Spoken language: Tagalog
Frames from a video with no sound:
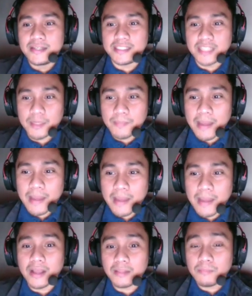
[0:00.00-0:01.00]
sa
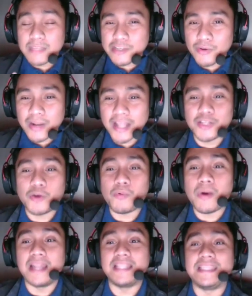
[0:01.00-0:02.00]
trabaho at masiguradong
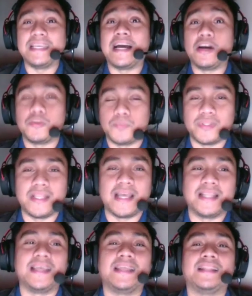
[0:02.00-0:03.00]
quality ang output
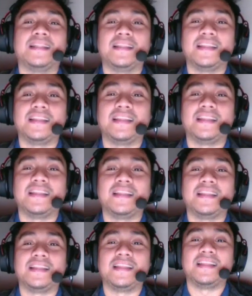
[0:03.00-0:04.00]
natin.
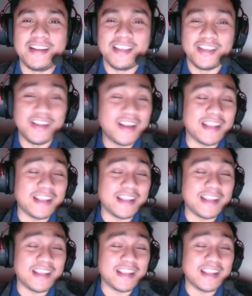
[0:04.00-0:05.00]
Yun, yun ang
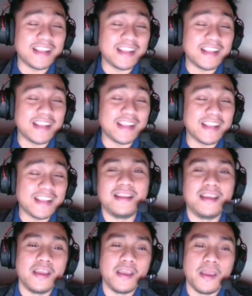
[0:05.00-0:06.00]
reason kung ba't kailangan.
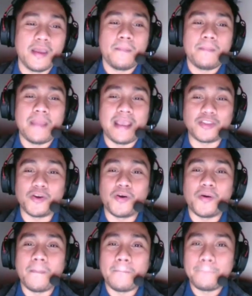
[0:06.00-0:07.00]
Ito,
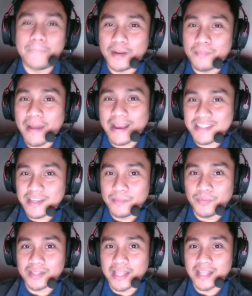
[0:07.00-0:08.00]
pero bakit siya
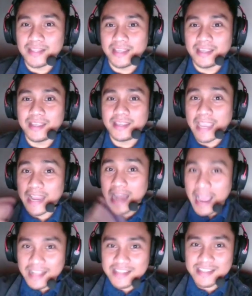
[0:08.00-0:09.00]
importante?
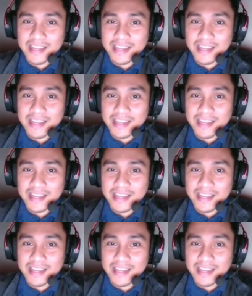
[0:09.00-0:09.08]
Kailangan